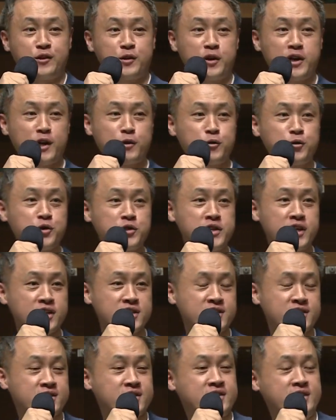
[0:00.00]
거라고는 그냥
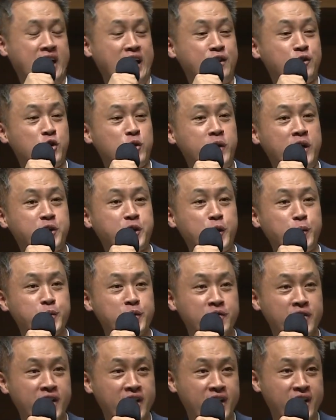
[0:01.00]
잔 거밖에
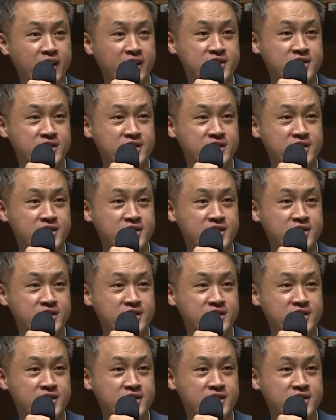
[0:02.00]
없는데